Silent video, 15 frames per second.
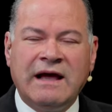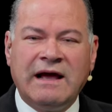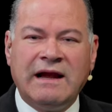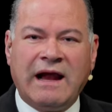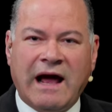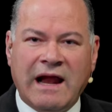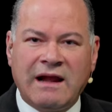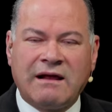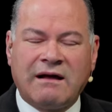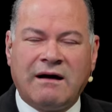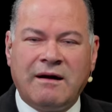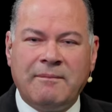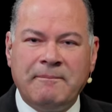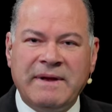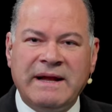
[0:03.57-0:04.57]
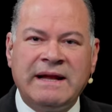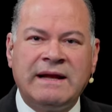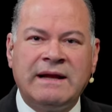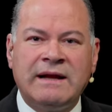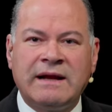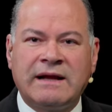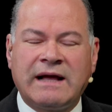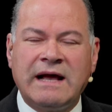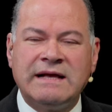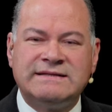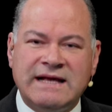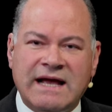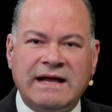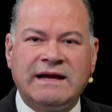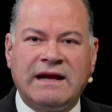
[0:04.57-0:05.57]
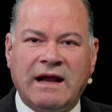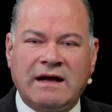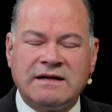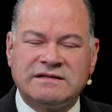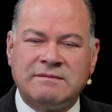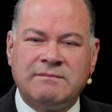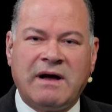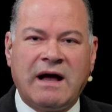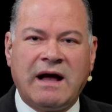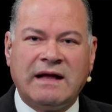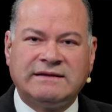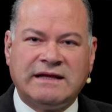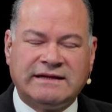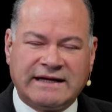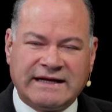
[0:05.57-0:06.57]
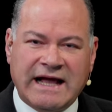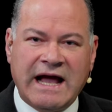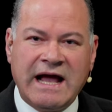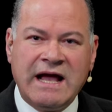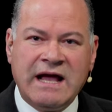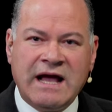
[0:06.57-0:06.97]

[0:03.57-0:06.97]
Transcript: الحلقة من كازان العاصمة التتارية